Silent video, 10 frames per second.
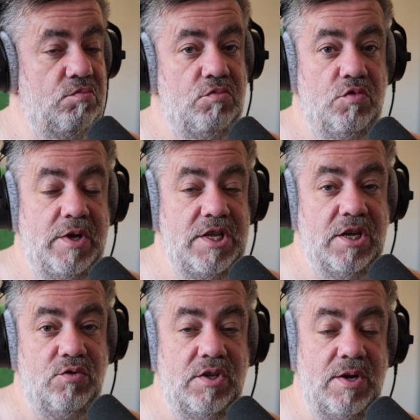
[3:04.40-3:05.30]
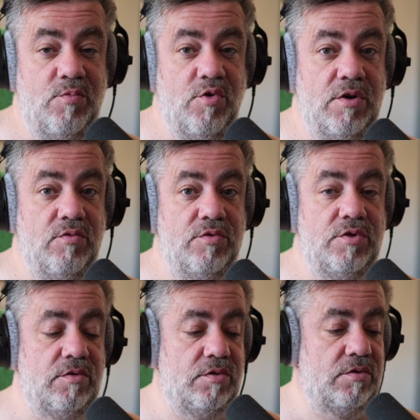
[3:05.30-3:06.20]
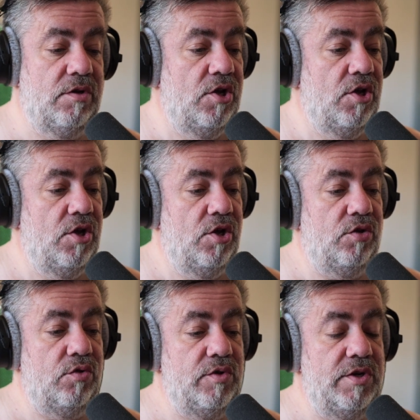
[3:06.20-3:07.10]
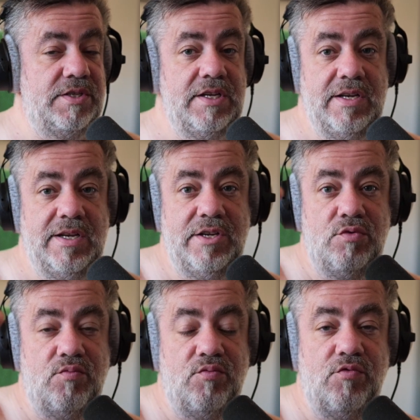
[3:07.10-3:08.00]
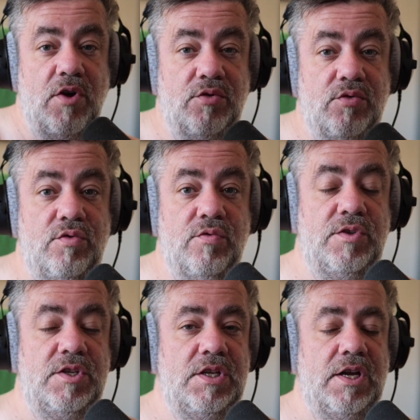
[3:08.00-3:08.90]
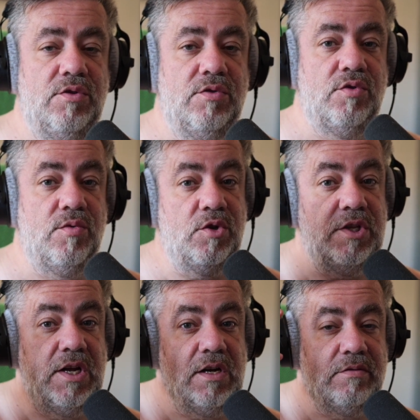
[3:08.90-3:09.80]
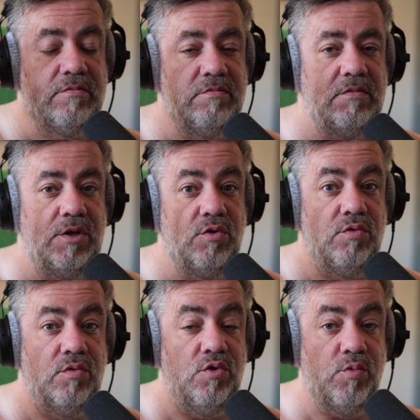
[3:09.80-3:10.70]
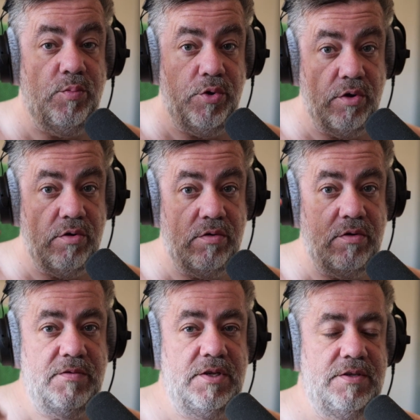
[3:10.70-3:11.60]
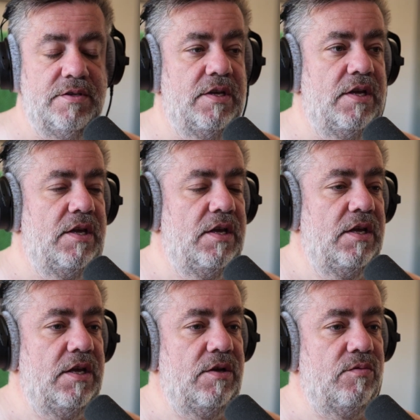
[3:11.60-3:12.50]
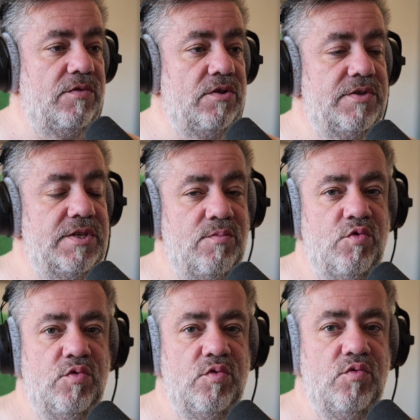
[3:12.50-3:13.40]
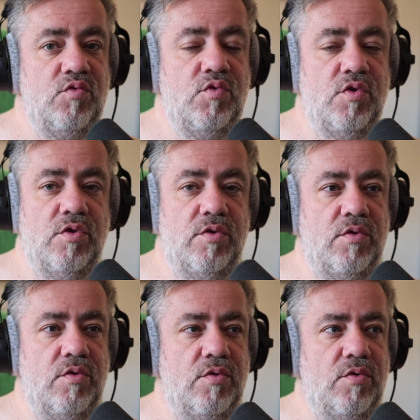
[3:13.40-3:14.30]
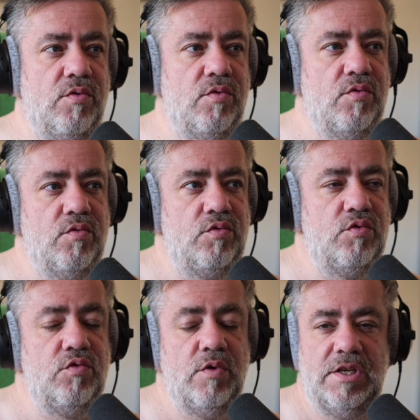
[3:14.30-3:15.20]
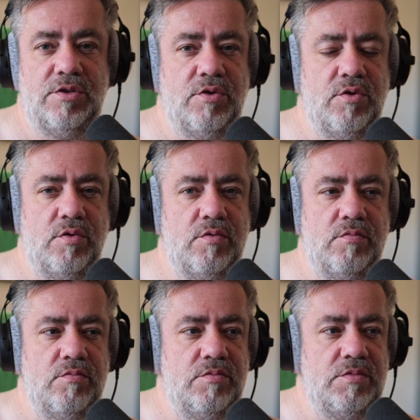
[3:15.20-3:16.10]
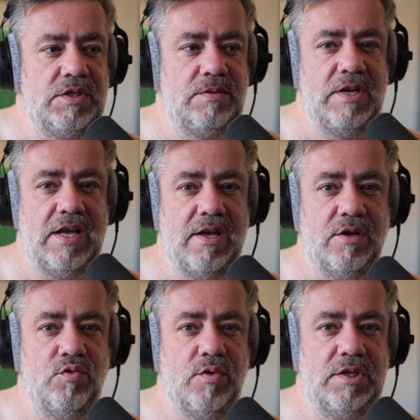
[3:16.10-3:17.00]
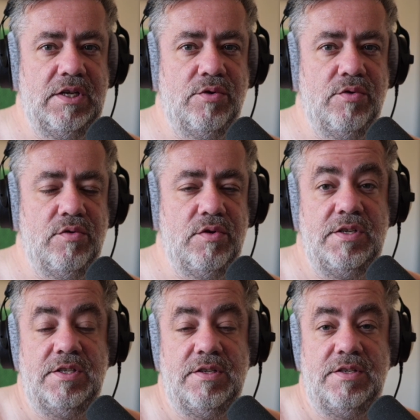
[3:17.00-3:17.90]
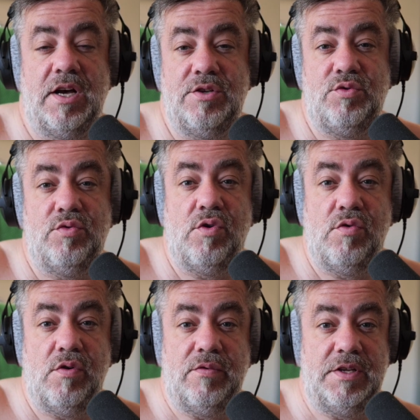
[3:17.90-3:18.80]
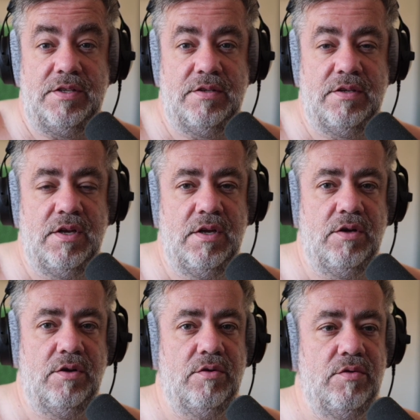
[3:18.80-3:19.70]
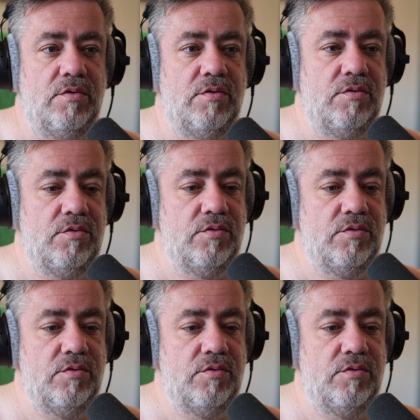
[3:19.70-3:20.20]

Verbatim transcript: de manière totalement inconsciente, de laisser les clés du pouvoir de nos vies à notre mental, à, nos peurs, en fait. Et on vit dans un monde où euh, tout doit être similaire, tout doit être lisse, c'est rassurant, en fait, de,